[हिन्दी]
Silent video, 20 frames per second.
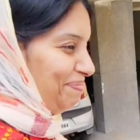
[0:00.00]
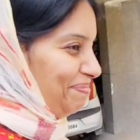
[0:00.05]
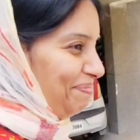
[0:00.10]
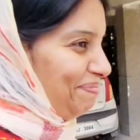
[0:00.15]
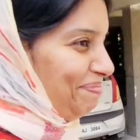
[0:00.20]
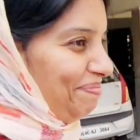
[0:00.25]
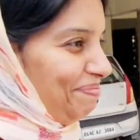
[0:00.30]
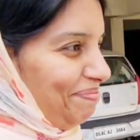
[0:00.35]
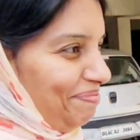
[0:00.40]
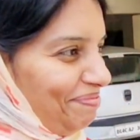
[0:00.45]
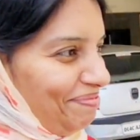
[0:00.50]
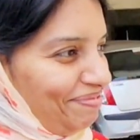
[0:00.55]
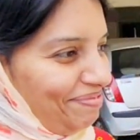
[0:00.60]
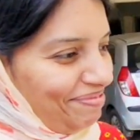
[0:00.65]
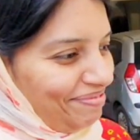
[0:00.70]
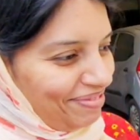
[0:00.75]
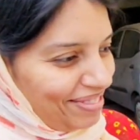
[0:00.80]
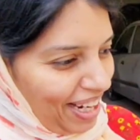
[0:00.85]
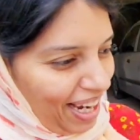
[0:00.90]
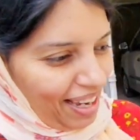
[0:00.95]

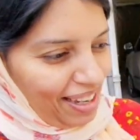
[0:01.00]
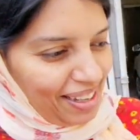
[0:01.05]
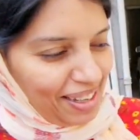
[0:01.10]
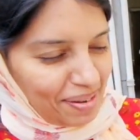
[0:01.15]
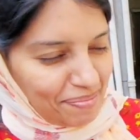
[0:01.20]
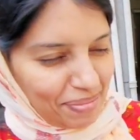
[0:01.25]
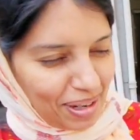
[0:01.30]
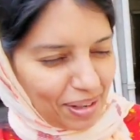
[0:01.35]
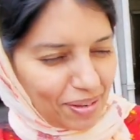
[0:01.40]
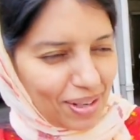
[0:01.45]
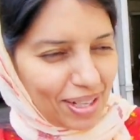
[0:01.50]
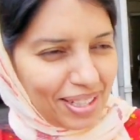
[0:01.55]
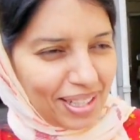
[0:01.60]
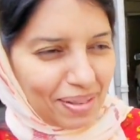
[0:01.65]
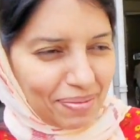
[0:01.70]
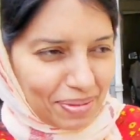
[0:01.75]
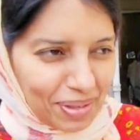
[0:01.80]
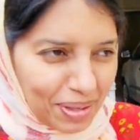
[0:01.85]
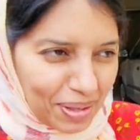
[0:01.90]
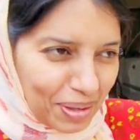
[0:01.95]
भगवान
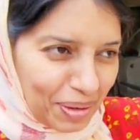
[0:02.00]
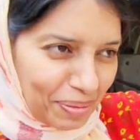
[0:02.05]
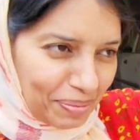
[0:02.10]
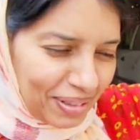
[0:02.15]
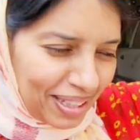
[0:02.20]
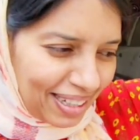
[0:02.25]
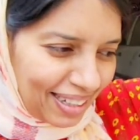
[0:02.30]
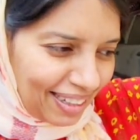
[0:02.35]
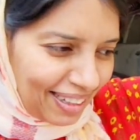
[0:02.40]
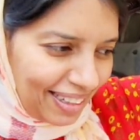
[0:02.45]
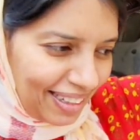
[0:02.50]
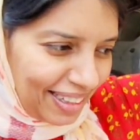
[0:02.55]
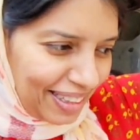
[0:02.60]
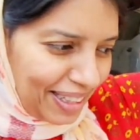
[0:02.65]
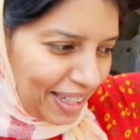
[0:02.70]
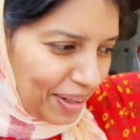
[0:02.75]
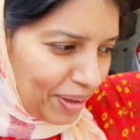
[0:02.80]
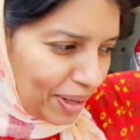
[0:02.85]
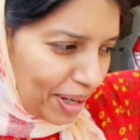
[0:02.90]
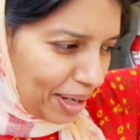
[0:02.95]
आपको खूब तरक्की
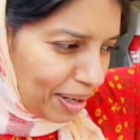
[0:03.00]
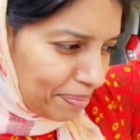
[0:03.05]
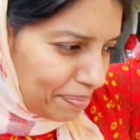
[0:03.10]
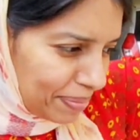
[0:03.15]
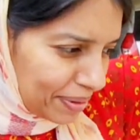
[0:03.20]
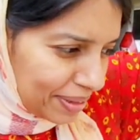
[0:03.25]
दे और आप